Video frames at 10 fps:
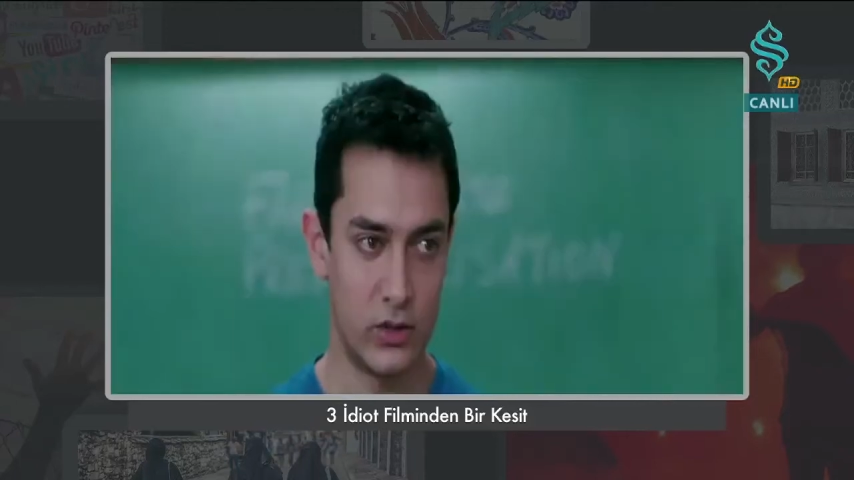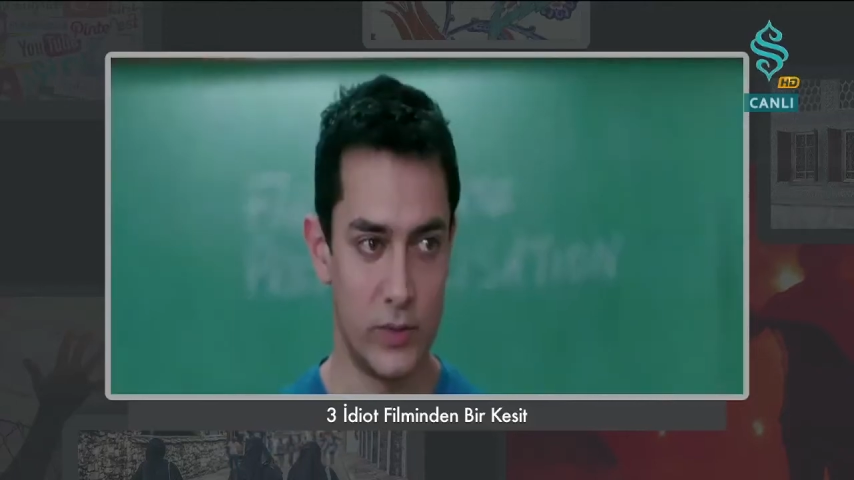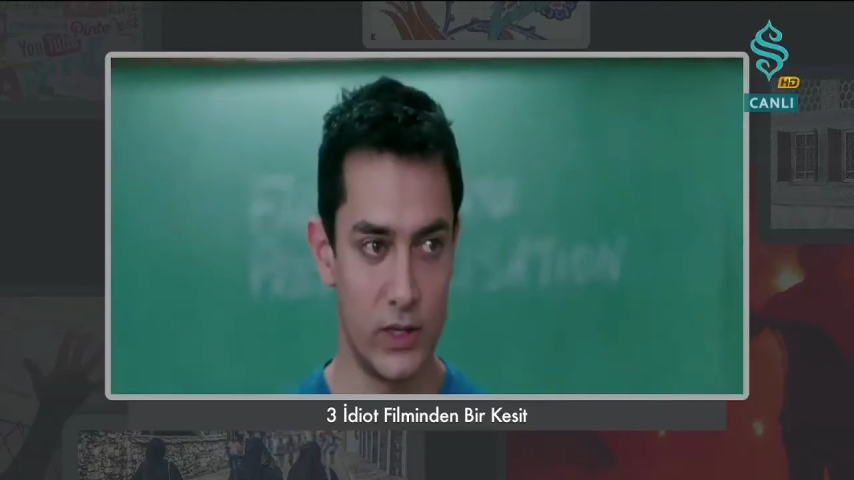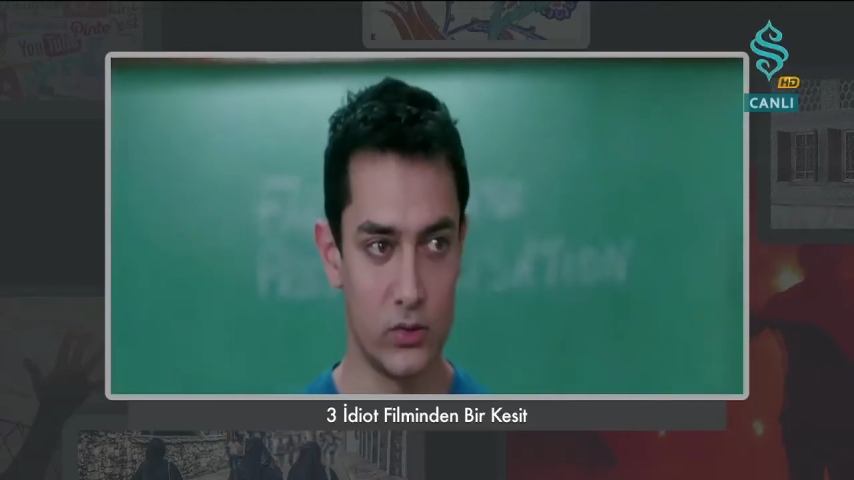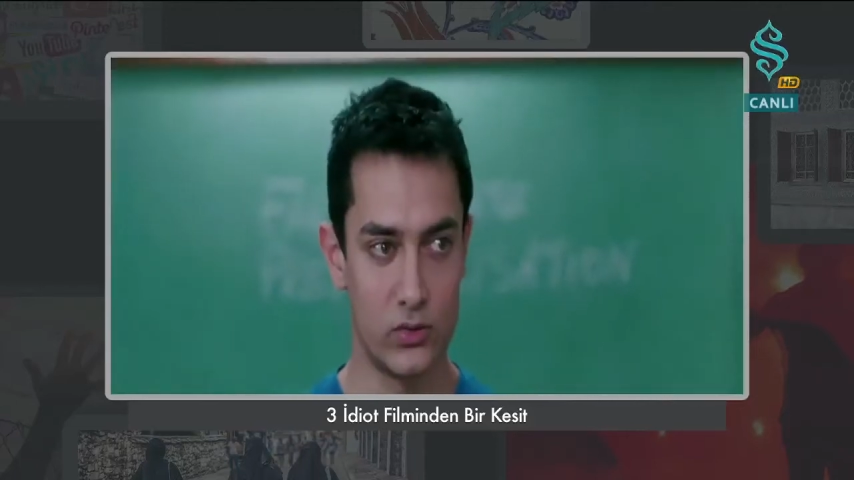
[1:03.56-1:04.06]

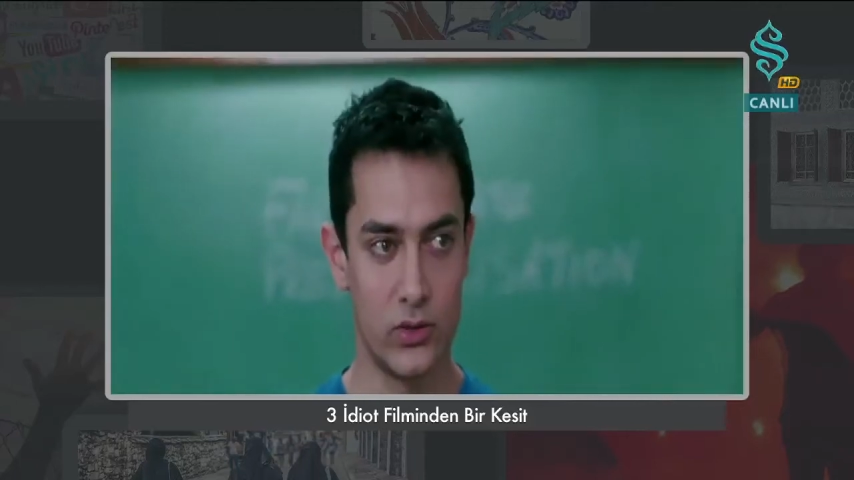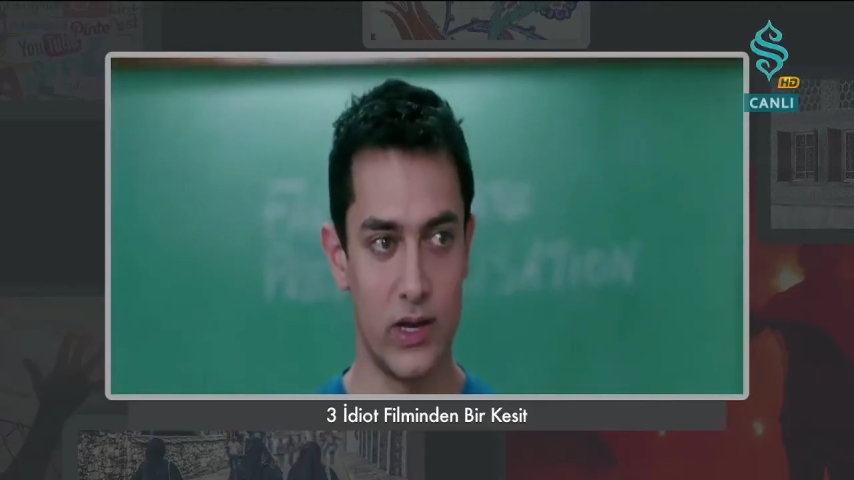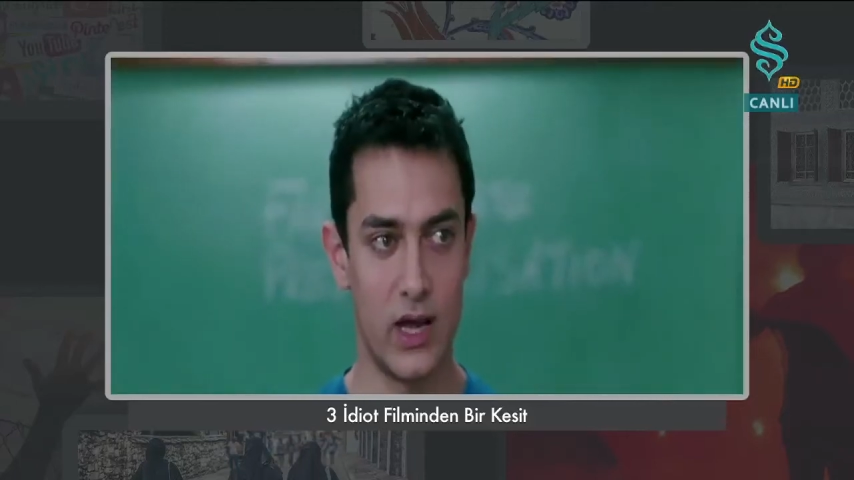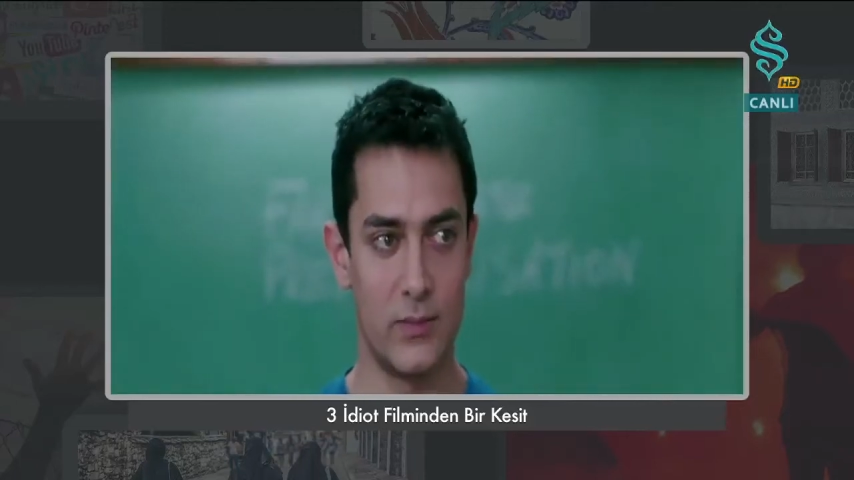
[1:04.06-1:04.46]
Arkadaşlarımın